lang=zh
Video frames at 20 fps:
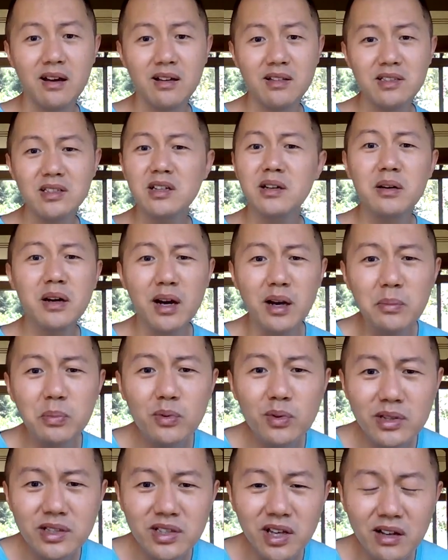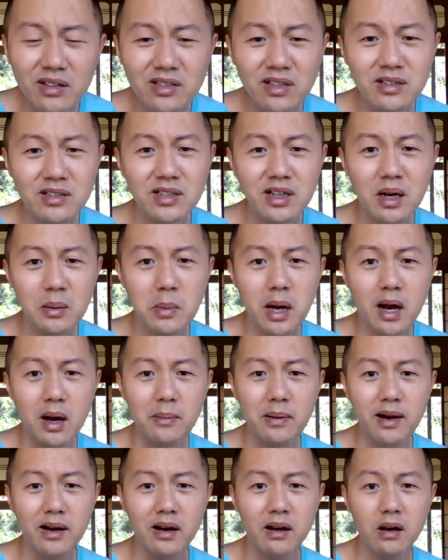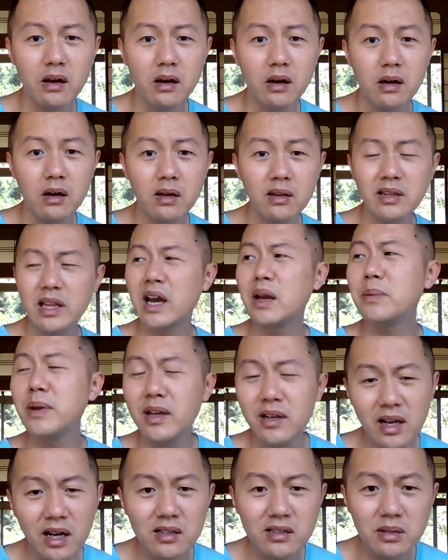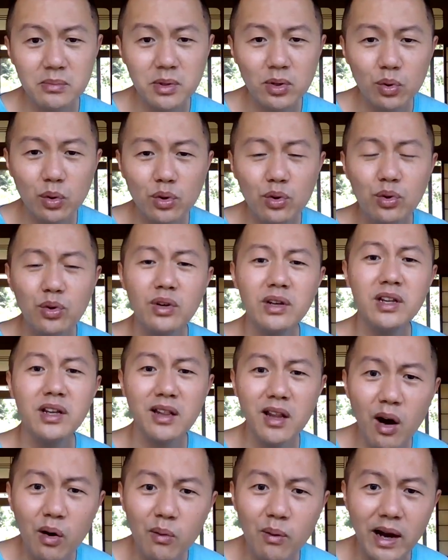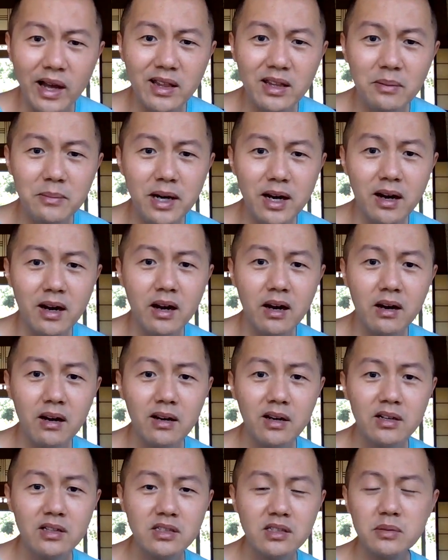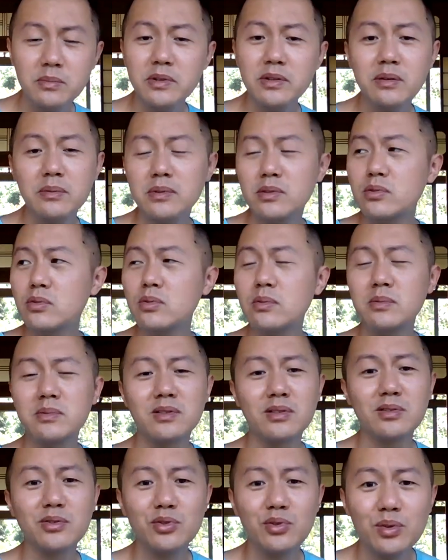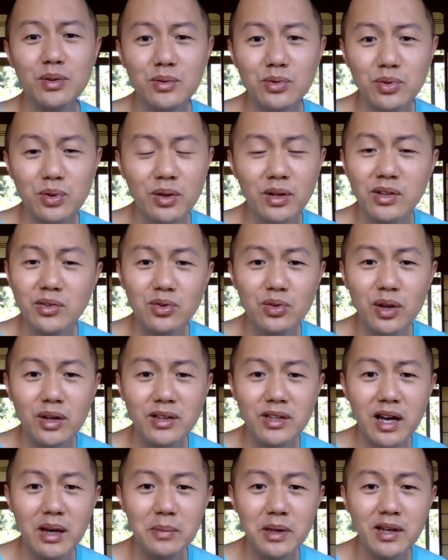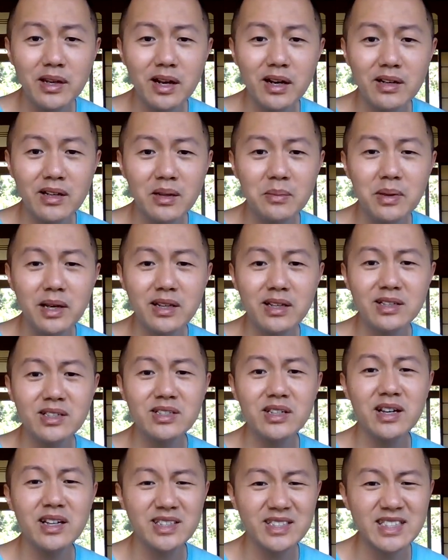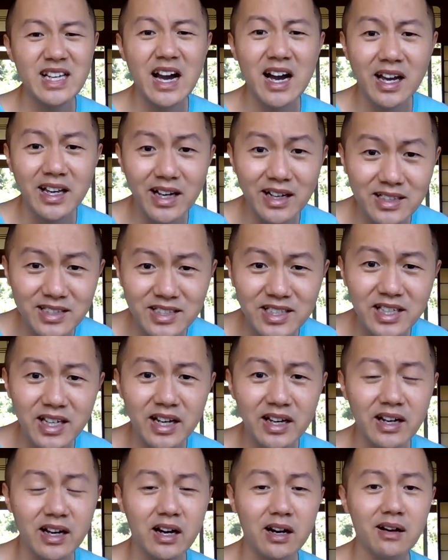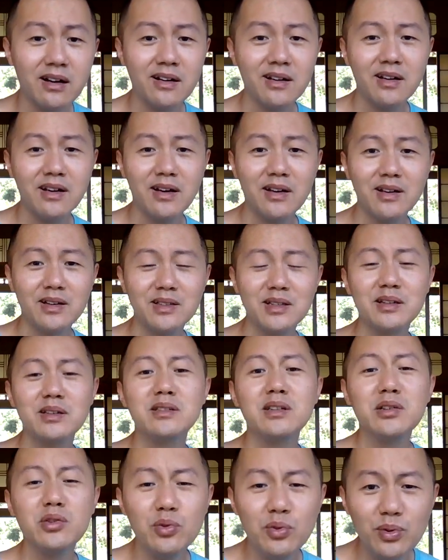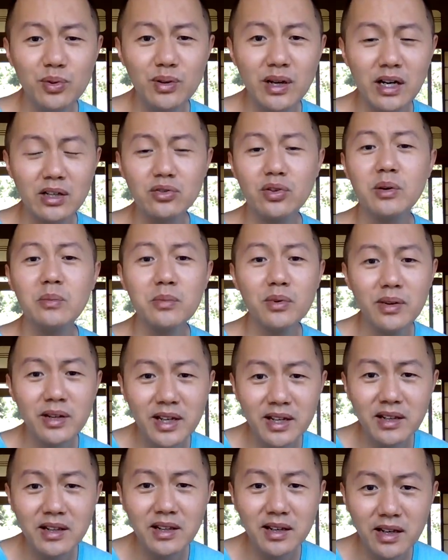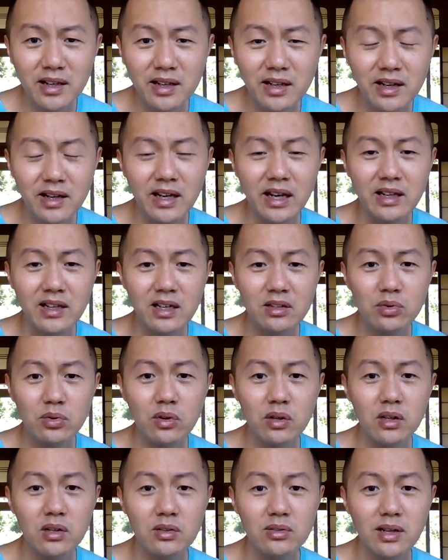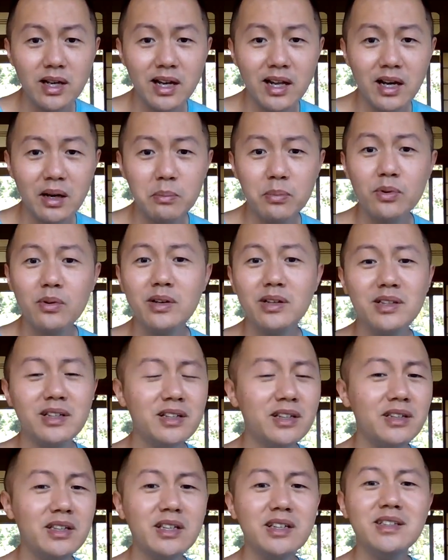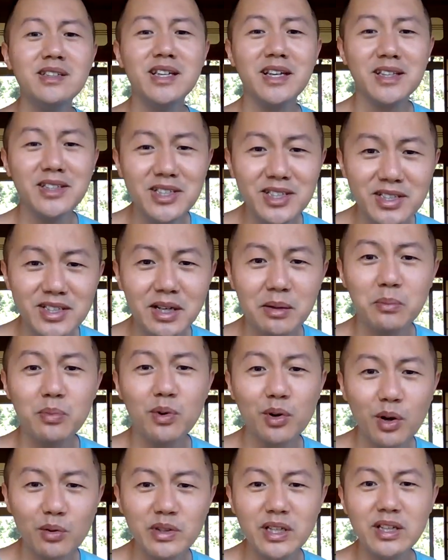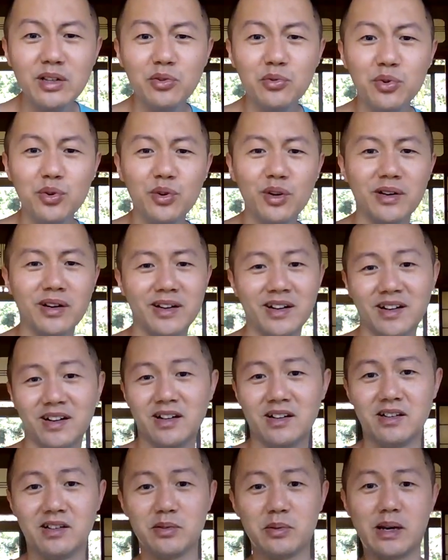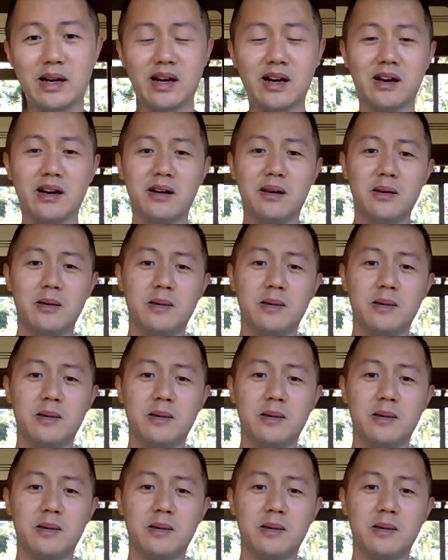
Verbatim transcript: 这还不会层层加码吗？太平洋这么多鱼，你捞完了吗？是不是又不是说全全全太平洋里面的虾虾呀、蟹啊、这这鱼啊，全部你你得给它做核酸啊？不，应应检尽检，不漏一鱼，是吧？